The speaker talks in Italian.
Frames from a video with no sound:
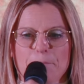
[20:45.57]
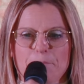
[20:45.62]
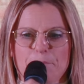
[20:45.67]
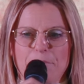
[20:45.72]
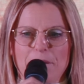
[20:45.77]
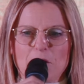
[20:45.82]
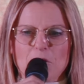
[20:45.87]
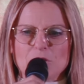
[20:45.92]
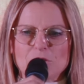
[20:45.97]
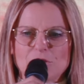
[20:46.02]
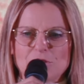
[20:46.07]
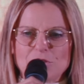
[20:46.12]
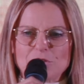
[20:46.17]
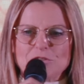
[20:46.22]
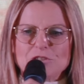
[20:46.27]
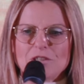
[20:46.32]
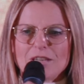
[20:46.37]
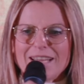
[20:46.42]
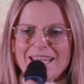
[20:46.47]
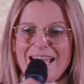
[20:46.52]
Però il
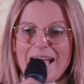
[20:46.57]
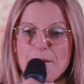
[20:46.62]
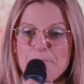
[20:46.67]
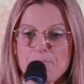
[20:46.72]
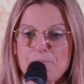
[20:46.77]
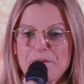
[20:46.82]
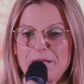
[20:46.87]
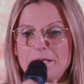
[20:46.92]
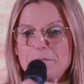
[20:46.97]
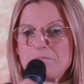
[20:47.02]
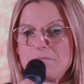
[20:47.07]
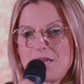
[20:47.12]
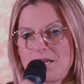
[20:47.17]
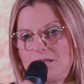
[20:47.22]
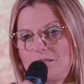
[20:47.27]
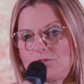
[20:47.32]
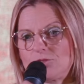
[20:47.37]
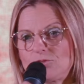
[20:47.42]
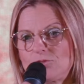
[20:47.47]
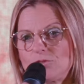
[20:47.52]
Signore ha
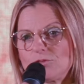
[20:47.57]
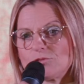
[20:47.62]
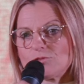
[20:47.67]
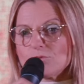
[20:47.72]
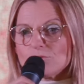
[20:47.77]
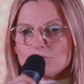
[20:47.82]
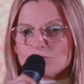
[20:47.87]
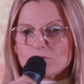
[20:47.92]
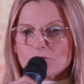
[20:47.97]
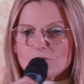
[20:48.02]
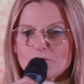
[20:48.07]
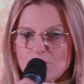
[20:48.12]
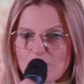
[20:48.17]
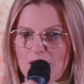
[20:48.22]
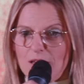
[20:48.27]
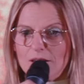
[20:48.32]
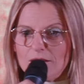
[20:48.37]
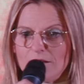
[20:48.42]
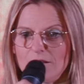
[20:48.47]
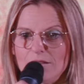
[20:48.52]
permesso tutto
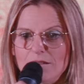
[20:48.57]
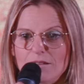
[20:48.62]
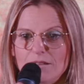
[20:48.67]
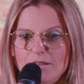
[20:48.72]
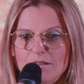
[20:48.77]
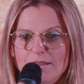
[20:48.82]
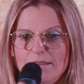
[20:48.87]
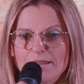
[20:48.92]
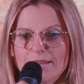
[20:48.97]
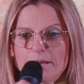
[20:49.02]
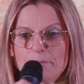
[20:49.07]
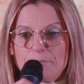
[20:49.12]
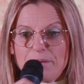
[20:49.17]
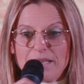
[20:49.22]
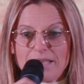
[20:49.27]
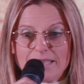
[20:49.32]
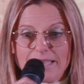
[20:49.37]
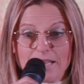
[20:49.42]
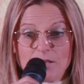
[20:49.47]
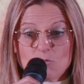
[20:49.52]
quello
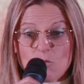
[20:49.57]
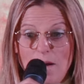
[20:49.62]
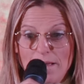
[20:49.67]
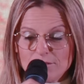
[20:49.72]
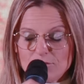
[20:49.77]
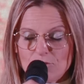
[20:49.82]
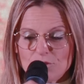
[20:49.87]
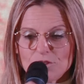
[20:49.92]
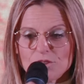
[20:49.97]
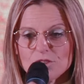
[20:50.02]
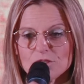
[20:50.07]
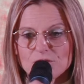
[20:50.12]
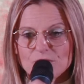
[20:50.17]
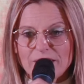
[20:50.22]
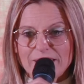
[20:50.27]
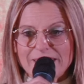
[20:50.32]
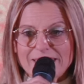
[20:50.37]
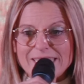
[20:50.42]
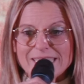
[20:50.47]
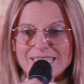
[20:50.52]
perché quando io
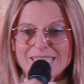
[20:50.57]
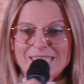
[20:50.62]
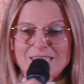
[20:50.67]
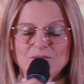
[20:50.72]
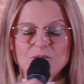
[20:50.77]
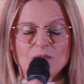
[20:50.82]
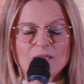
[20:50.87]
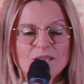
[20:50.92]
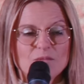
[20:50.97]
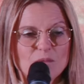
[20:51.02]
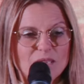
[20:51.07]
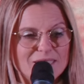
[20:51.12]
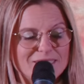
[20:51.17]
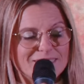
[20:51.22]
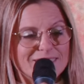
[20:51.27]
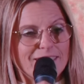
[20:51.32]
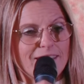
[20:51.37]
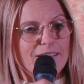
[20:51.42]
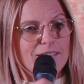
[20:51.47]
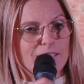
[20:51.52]
venissi
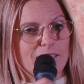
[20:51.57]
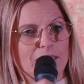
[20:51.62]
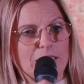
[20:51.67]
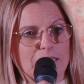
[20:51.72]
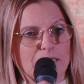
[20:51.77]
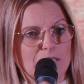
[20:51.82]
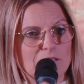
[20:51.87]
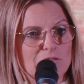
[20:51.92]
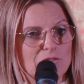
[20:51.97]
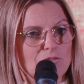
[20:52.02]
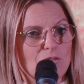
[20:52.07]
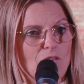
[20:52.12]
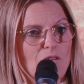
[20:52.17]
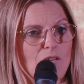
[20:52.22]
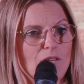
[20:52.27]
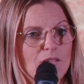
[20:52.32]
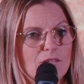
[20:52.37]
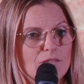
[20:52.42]
veramente a Cristo,